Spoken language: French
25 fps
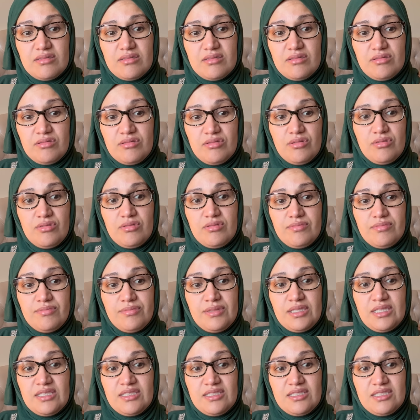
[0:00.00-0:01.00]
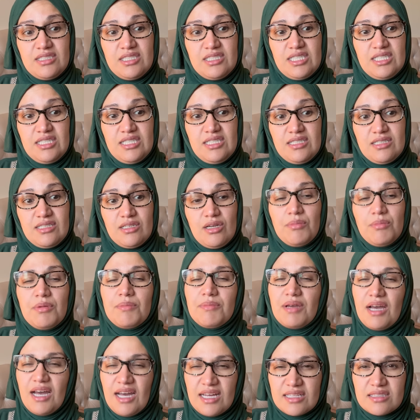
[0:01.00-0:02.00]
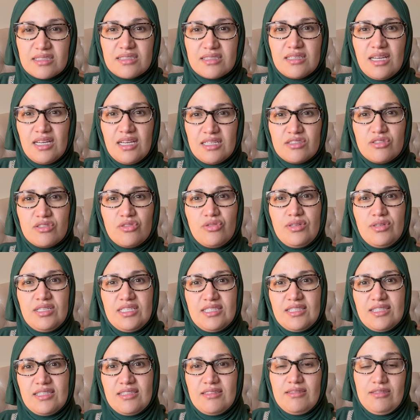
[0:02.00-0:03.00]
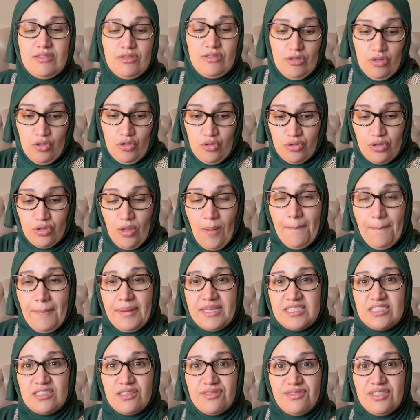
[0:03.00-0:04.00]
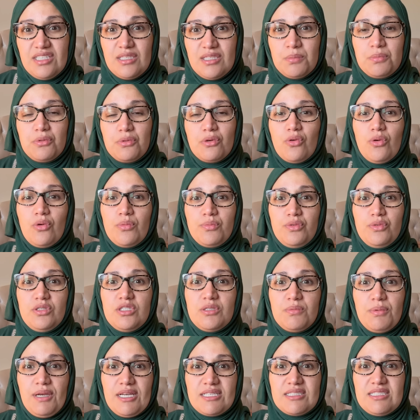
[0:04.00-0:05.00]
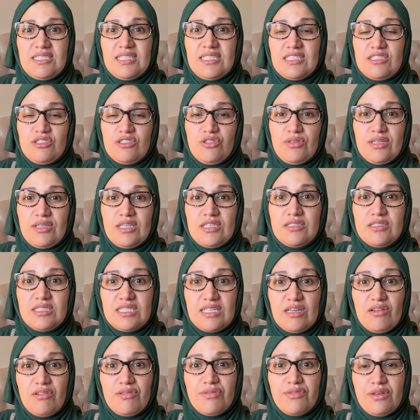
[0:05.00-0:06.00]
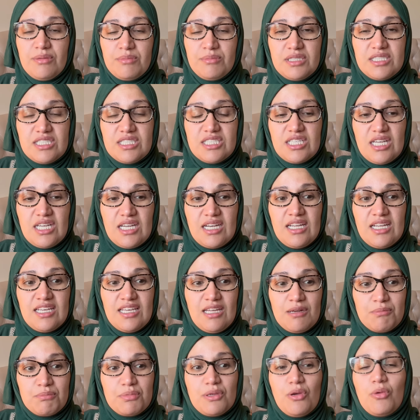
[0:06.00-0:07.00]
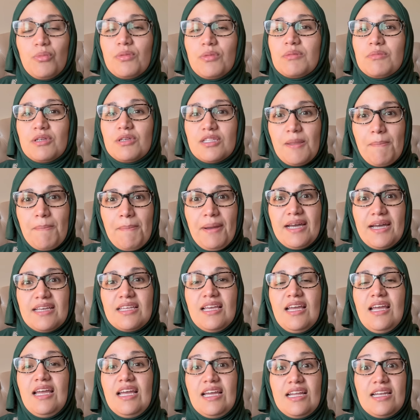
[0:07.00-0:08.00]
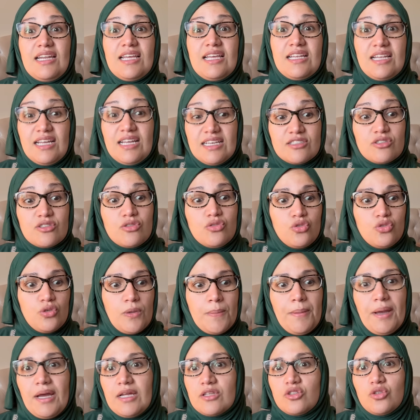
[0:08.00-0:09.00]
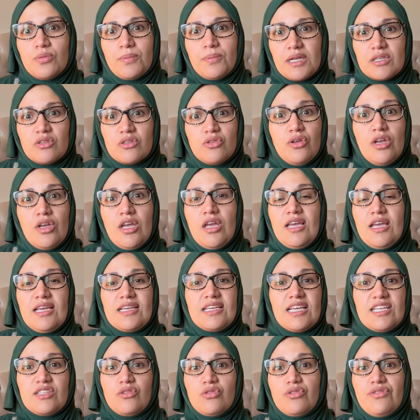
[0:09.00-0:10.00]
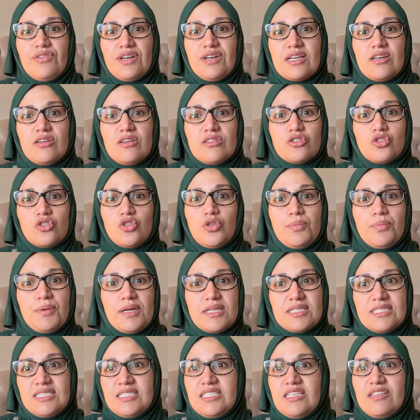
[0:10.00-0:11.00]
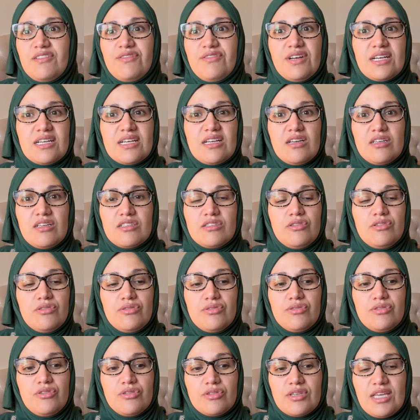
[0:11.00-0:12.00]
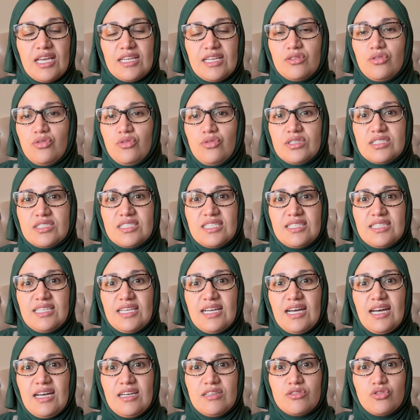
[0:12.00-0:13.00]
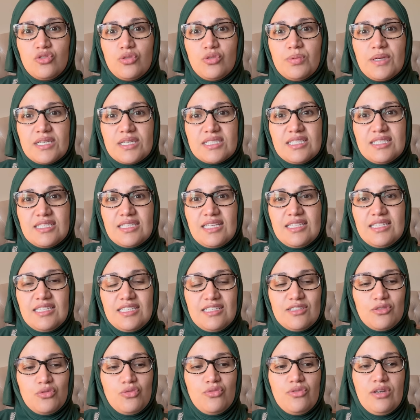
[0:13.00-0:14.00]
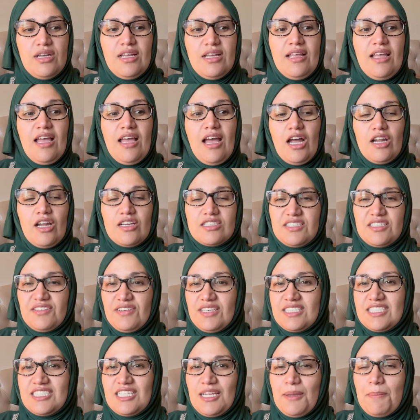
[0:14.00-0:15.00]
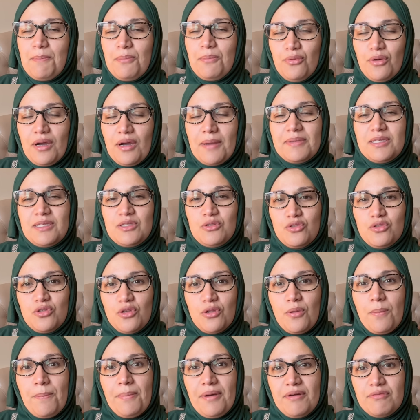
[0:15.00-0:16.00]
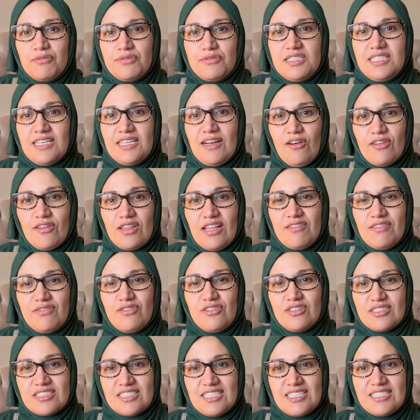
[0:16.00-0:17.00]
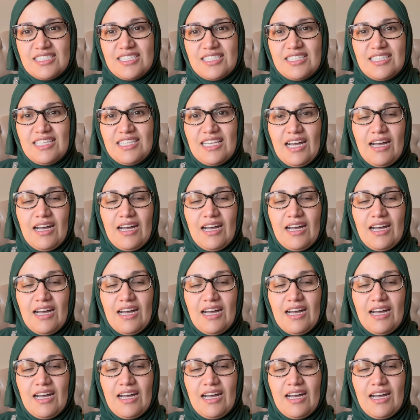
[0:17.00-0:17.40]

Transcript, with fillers: Euh, mais j'ai quand même hâte, hâte que les le temps passe vite pour qu'on puisse partir et se réunir en famille, Inch'Allah. Puis on m'a demandé pareil, Leïla, est-ce que tu parles, tu parles de cadeaux de vacances, tu parles de, de, cadeaux, etc. Tu pars cette année et tout. Alors c'est vrai que j'ai pour habitude de ne pas vous dire en avance, etc.